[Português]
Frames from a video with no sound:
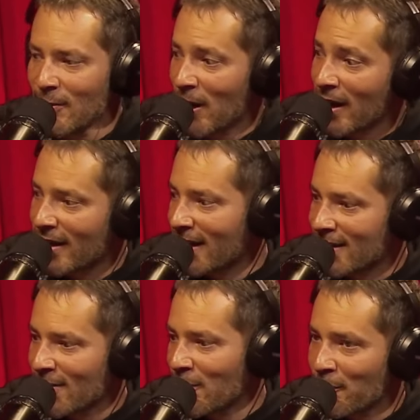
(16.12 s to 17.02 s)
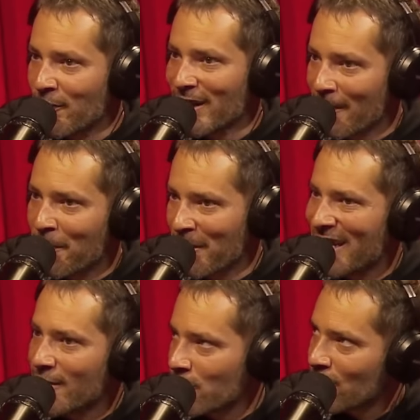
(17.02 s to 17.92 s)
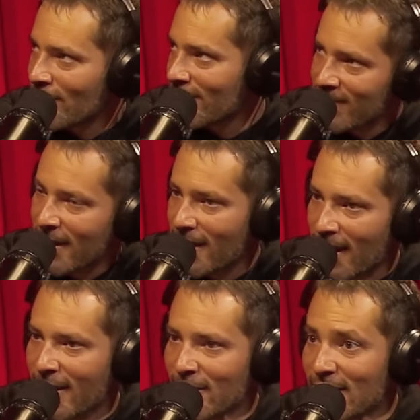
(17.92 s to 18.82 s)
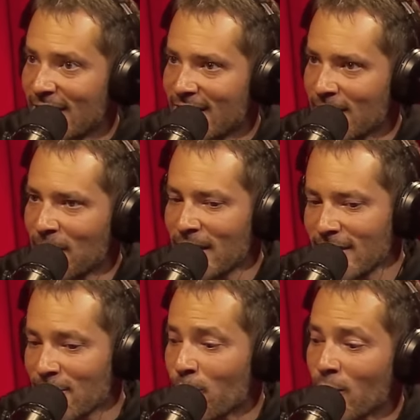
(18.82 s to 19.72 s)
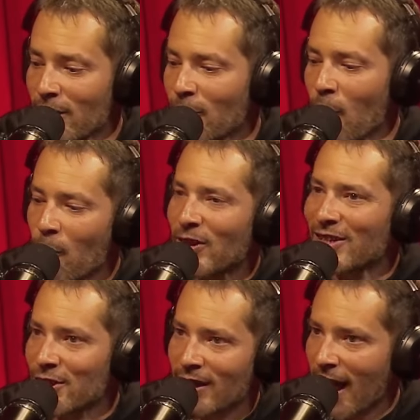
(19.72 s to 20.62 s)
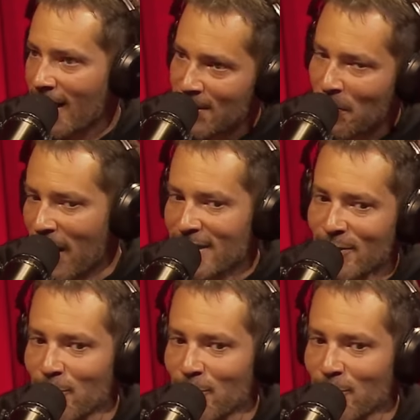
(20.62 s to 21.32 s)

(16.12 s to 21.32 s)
uma galera que fica preso, sei lá, em cima, segurando a onda de lá, se passa